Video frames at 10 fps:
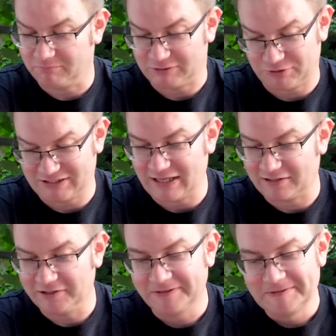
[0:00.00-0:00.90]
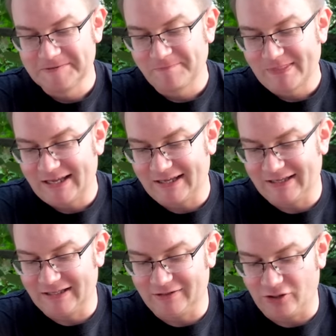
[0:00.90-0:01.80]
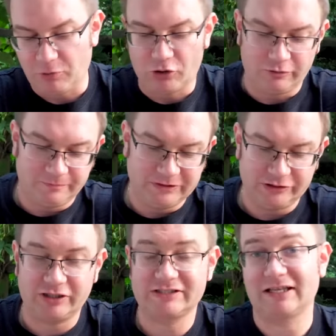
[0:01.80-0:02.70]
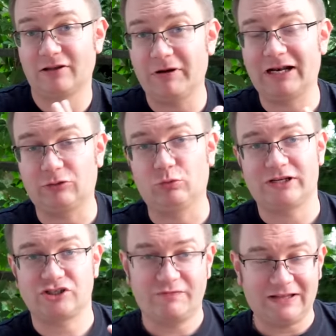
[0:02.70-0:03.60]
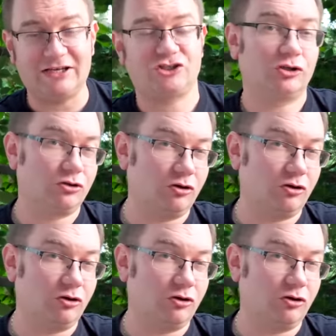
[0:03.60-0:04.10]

Bez przesady. E, no bo mm, to jest ta nomenklatura, że 12